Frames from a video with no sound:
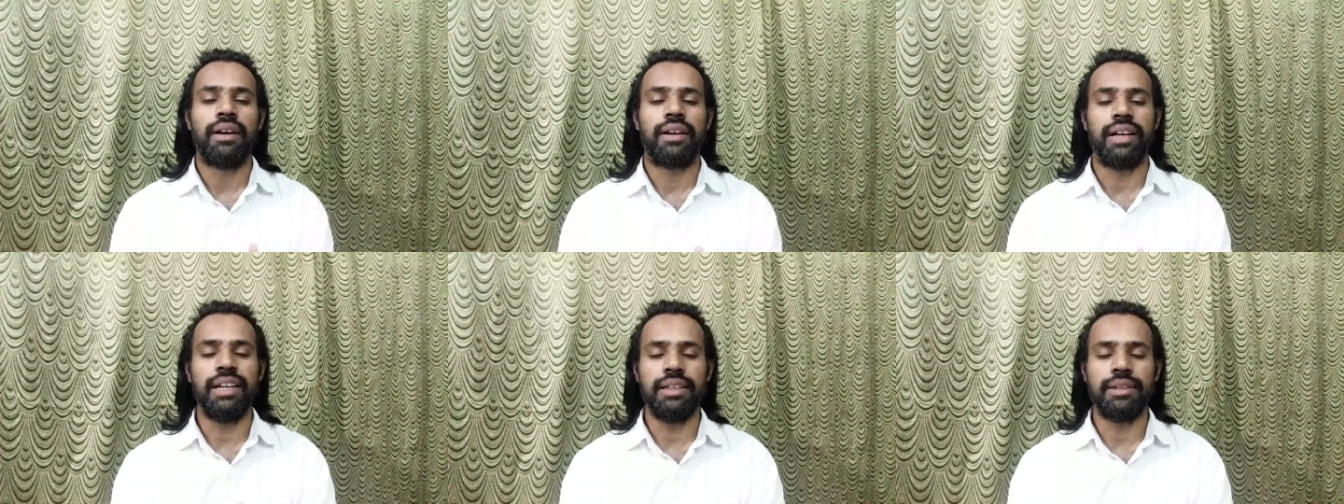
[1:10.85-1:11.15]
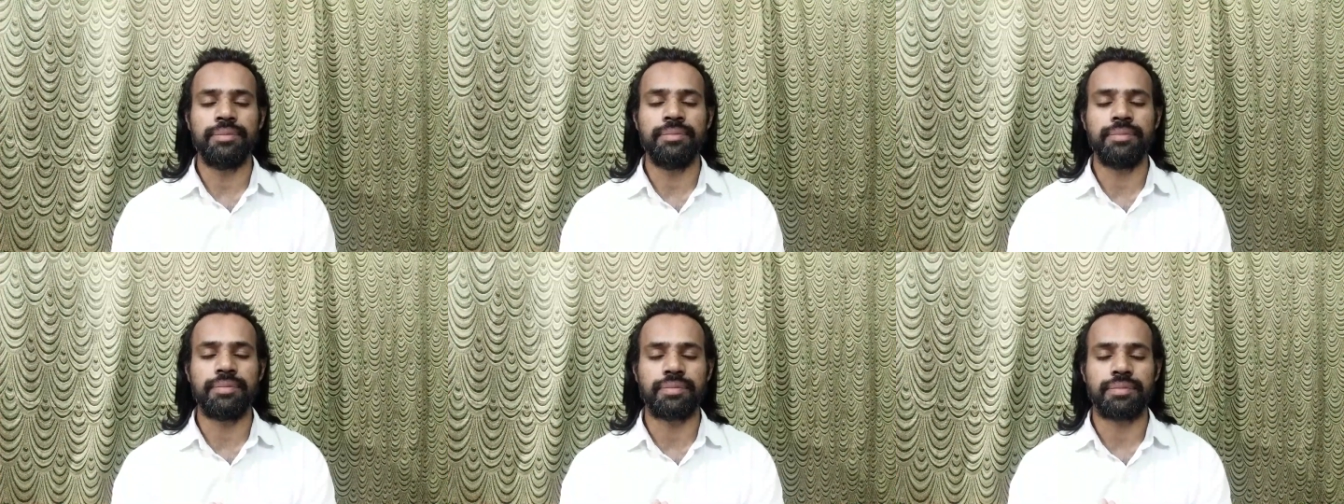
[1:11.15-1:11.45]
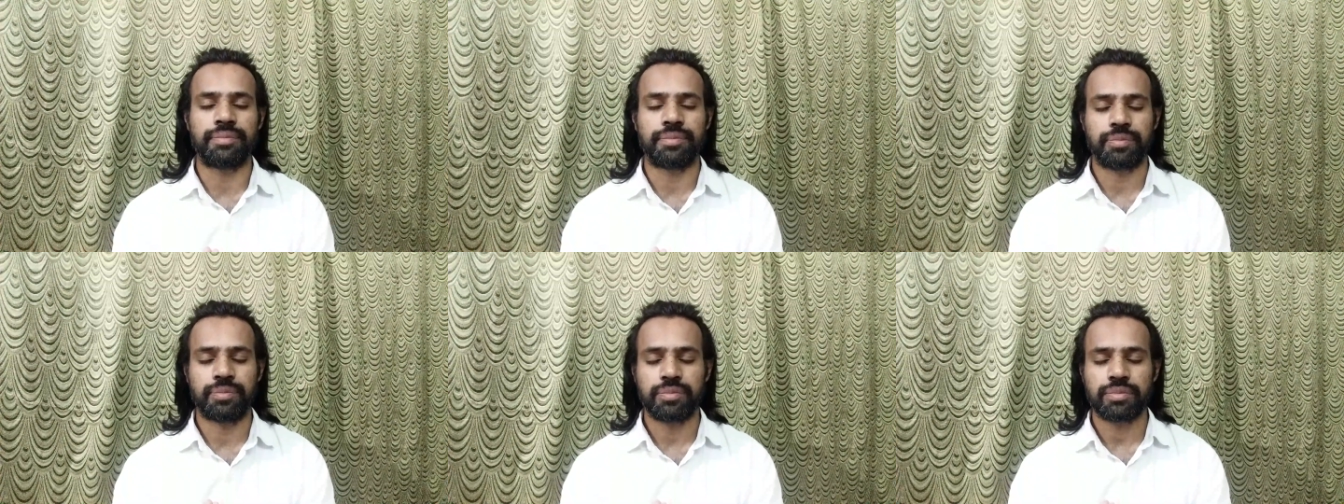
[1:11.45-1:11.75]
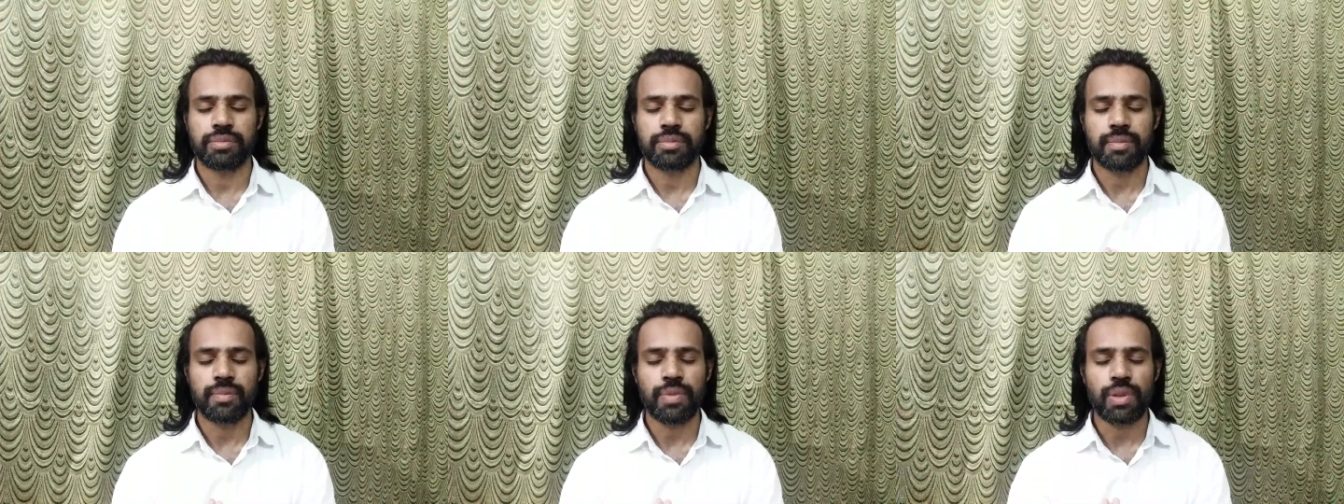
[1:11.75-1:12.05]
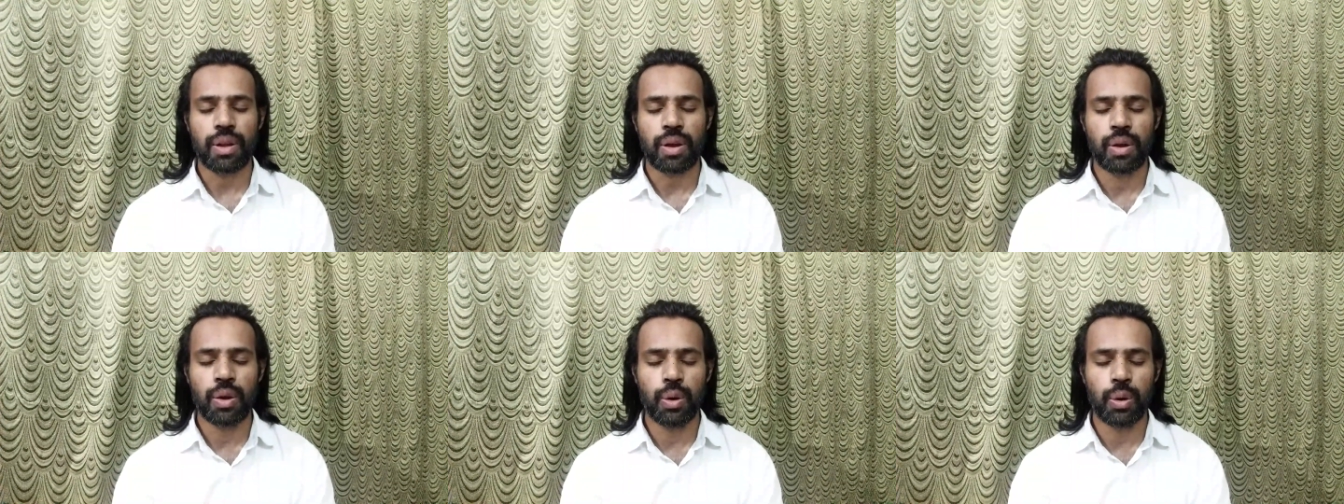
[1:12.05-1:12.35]
రైట్
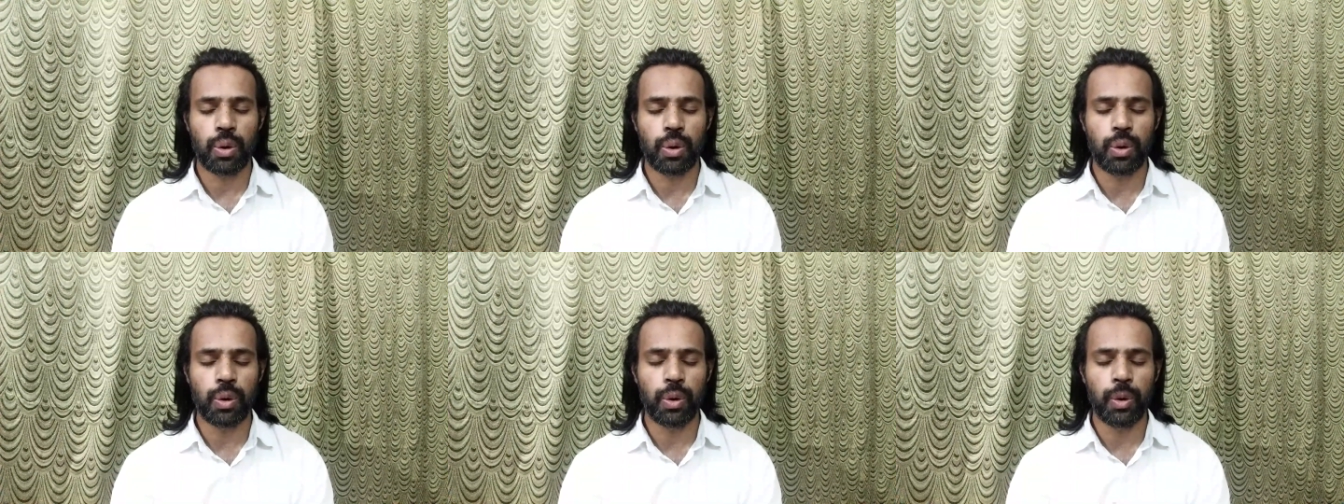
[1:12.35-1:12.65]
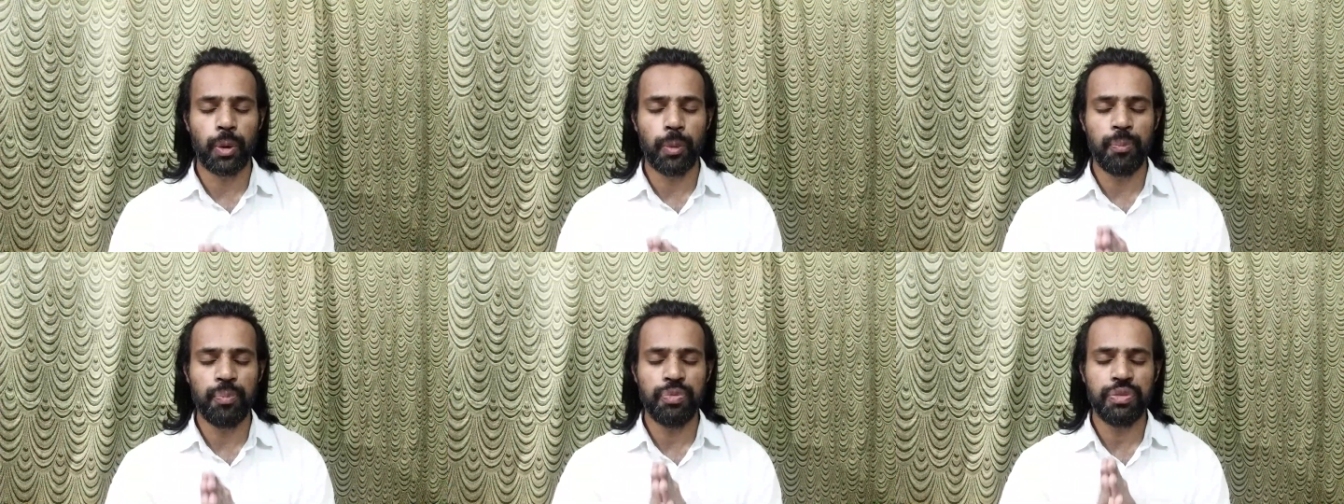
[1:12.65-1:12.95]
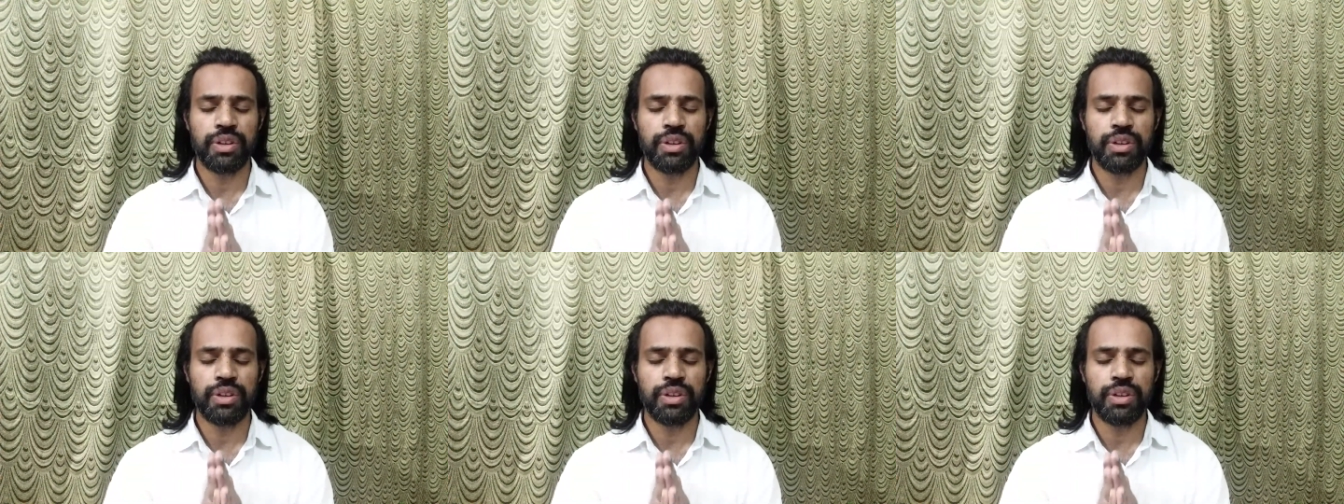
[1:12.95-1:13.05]
ఓం